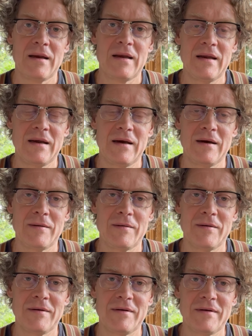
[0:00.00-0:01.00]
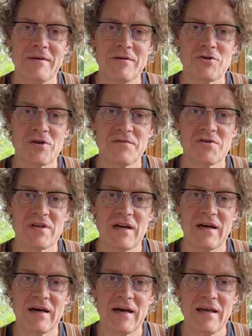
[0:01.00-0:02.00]
der
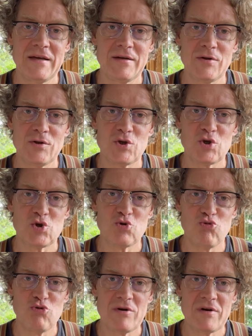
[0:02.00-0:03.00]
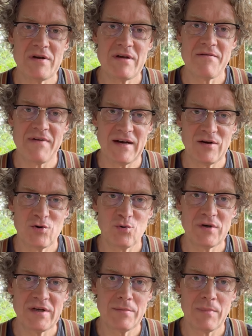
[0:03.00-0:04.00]
Schriftstellerei zugewandt
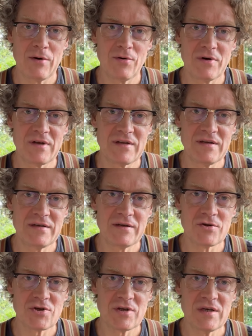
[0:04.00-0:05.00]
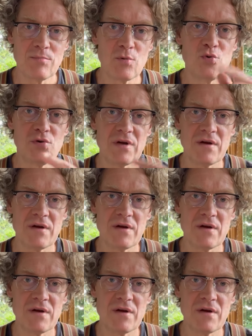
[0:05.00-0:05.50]
und eben auch Gedichte geschrieben, gut